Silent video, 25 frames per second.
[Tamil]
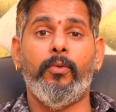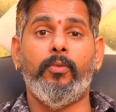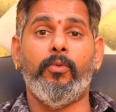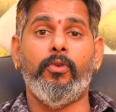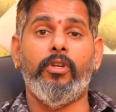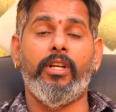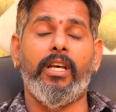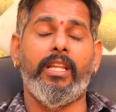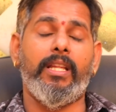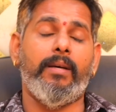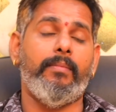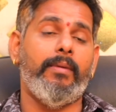
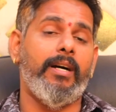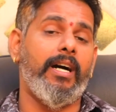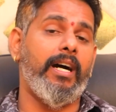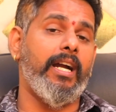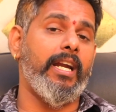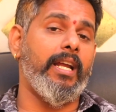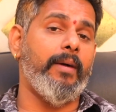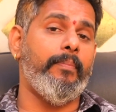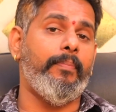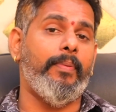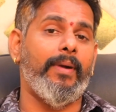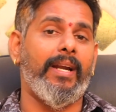
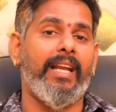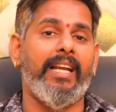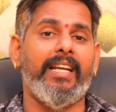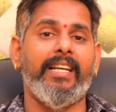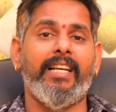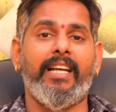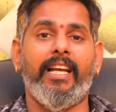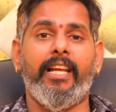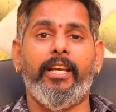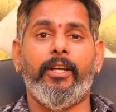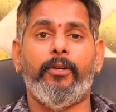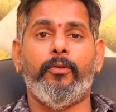உன்னதமான
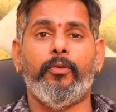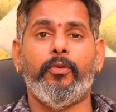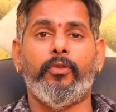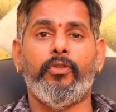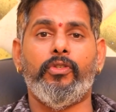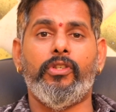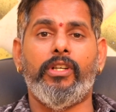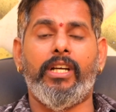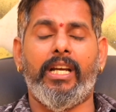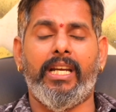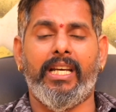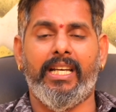பலன்களை
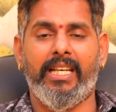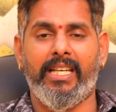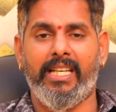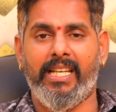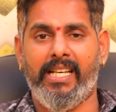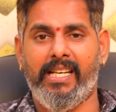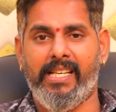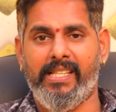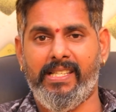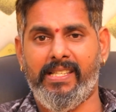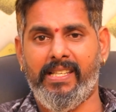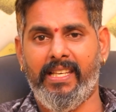கொடுக்கும்
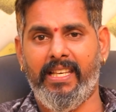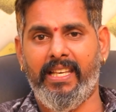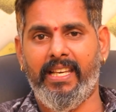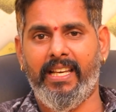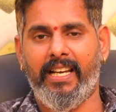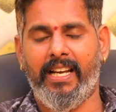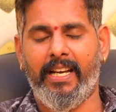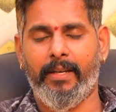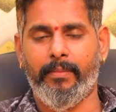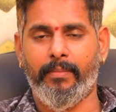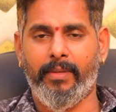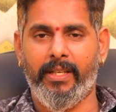கடகராசி
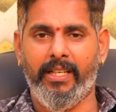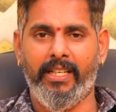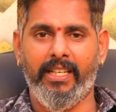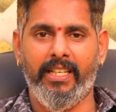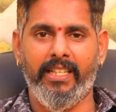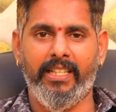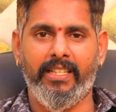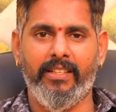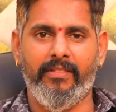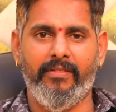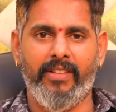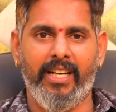
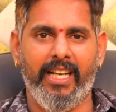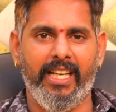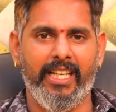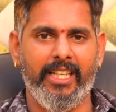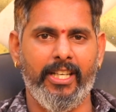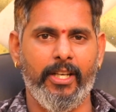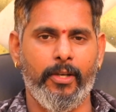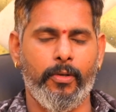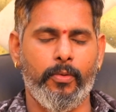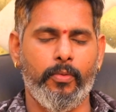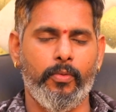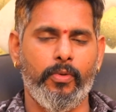அன்பர்களுக்கு
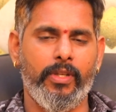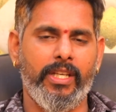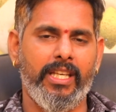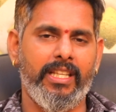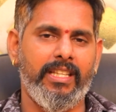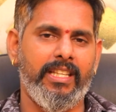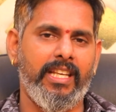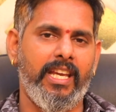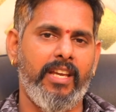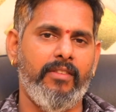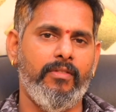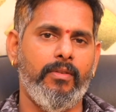வணங்கக்கூடிய
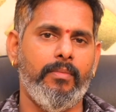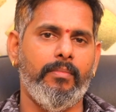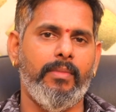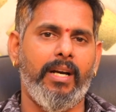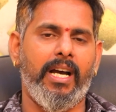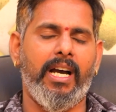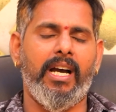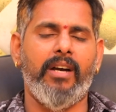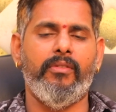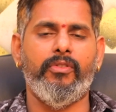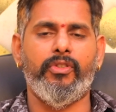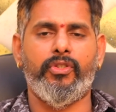தெய்வம்
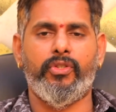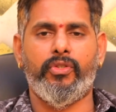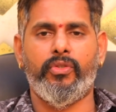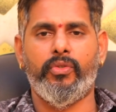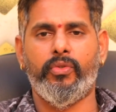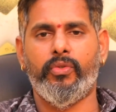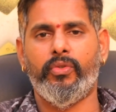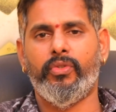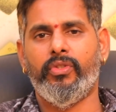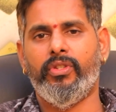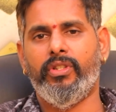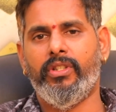மகாவிஷ்ணு
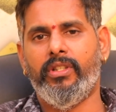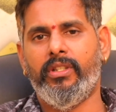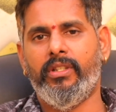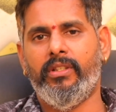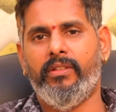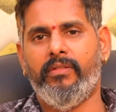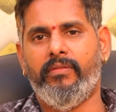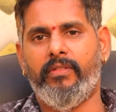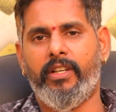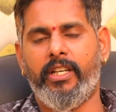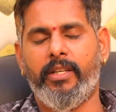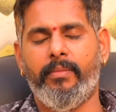
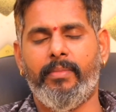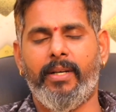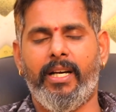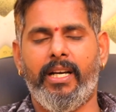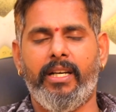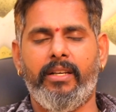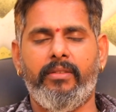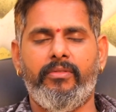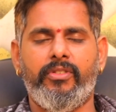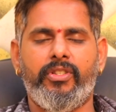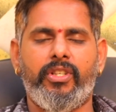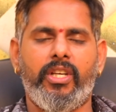
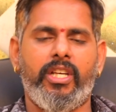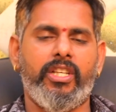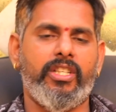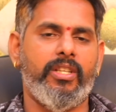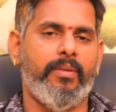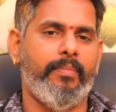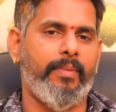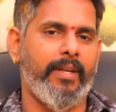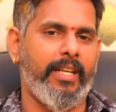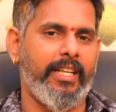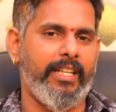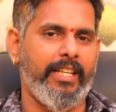வழிபாடு விசேஷ
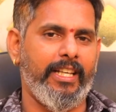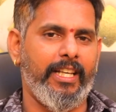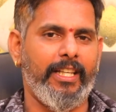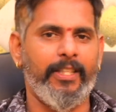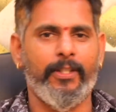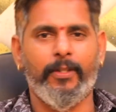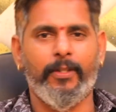பலன்களை